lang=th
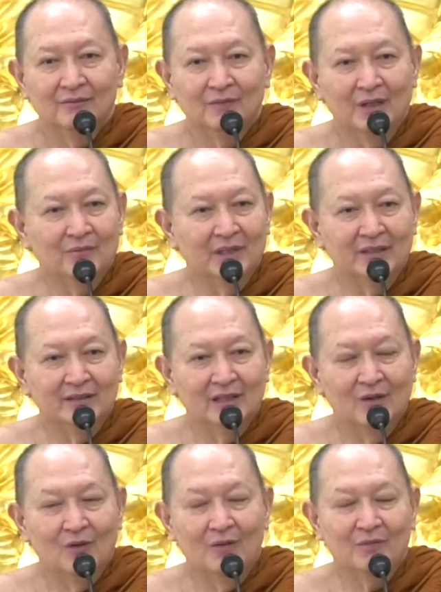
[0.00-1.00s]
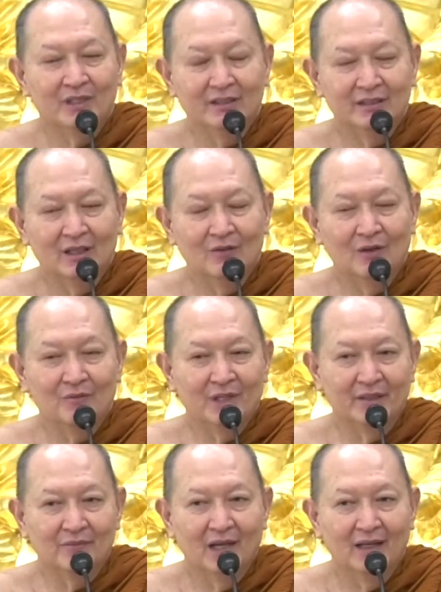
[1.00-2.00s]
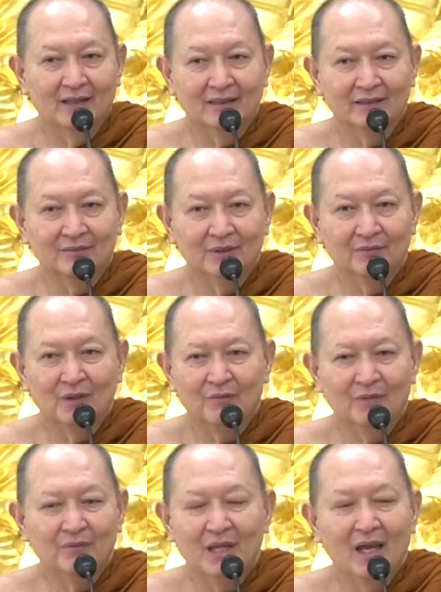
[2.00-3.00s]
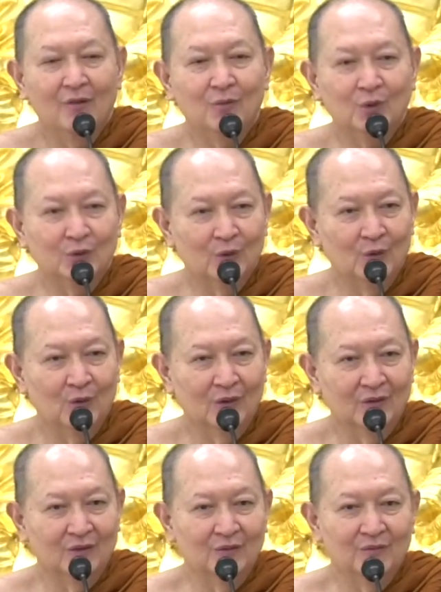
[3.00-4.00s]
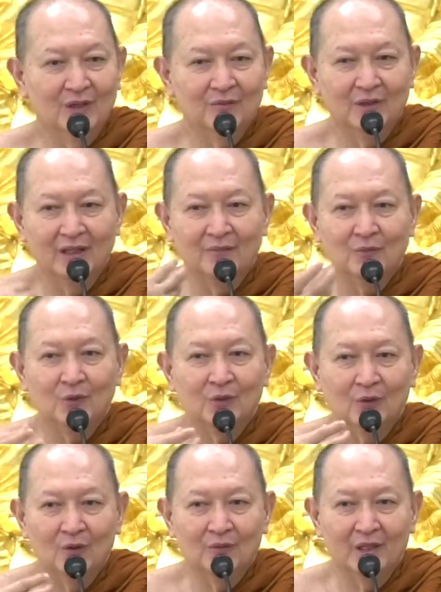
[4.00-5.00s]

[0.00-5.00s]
แม้มันเจ้าความคิดเจ้าความเห็นมากเลย มันบอกมันไม่เอาพุทโธหรอกหลวงพ่อบอกให้พุทโธ